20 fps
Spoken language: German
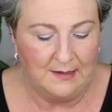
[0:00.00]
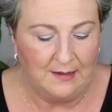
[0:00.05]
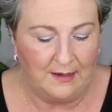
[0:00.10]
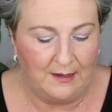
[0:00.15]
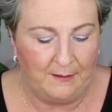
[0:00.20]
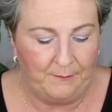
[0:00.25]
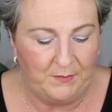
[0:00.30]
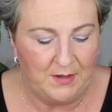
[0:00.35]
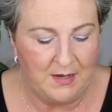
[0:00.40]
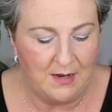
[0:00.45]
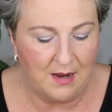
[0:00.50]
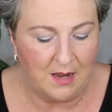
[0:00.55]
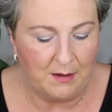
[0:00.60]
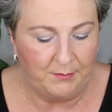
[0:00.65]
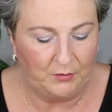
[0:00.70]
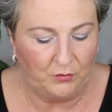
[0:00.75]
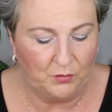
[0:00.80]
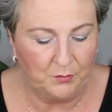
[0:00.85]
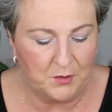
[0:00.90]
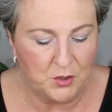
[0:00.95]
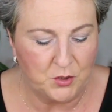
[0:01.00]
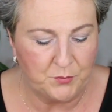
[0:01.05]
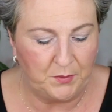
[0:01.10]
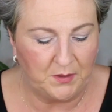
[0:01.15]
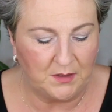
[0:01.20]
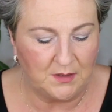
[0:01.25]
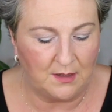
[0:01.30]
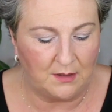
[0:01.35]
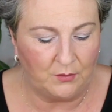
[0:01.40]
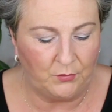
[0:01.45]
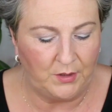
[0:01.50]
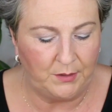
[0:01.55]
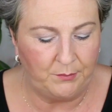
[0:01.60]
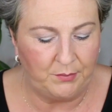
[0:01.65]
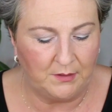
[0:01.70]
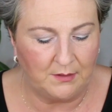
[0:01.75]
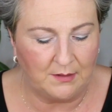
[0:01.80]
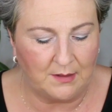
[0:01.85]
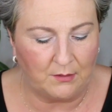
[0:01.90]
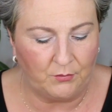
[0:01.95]
Ähm, hier habe ich zum Beispiel
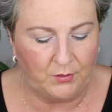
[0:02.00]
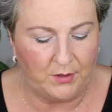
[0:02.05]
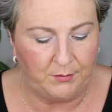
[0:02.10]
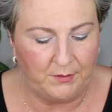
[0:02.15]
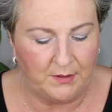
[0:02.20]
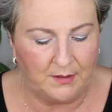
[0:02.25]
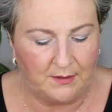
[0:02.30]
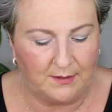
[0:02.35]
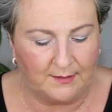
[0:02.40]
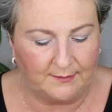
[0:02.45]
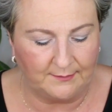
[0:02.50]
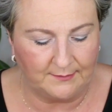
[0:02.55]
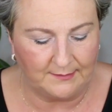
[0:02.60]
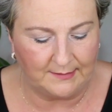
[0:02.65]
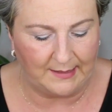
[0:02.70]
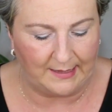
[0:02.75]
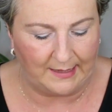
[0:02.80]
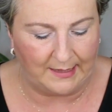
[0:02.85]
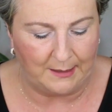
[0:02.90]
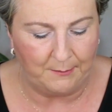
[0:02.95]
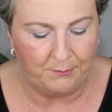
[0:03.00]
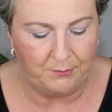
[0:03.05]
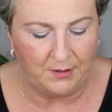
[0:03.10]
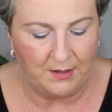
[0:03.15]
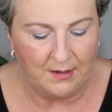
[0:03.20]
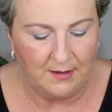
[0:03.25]
Carib Caribbean Escape.